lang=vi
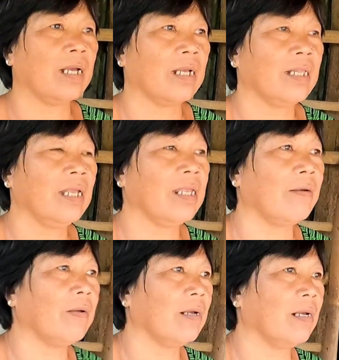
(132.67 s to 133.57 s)
ờ, cái tới
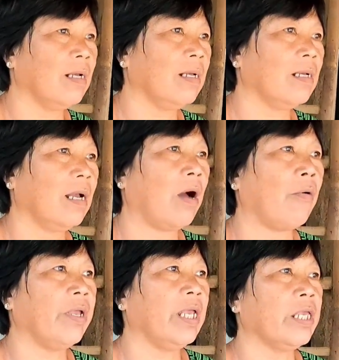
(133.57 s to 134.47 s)
chừng
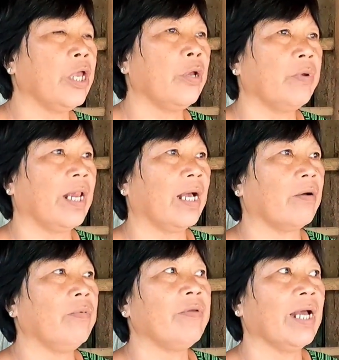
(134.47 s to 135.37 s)
hồi chiều vậy nè
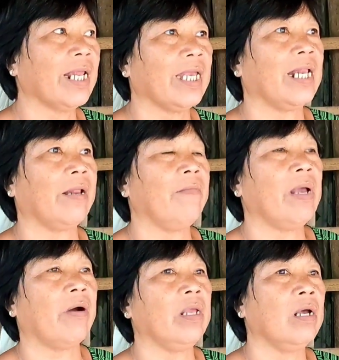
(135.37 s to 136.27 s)
cũng đâu chắc này vậy nè nó
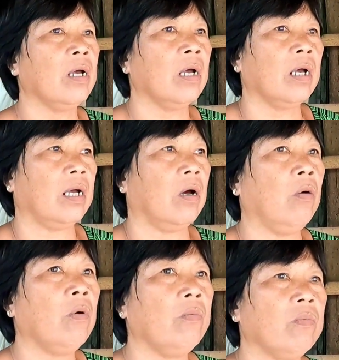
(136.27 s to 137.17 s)
mới hỏi
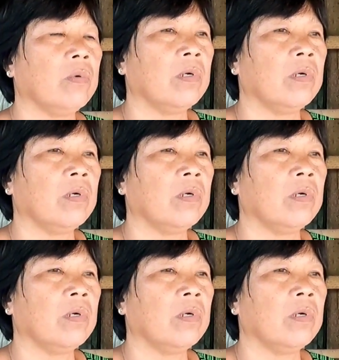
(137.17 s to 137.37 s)
út út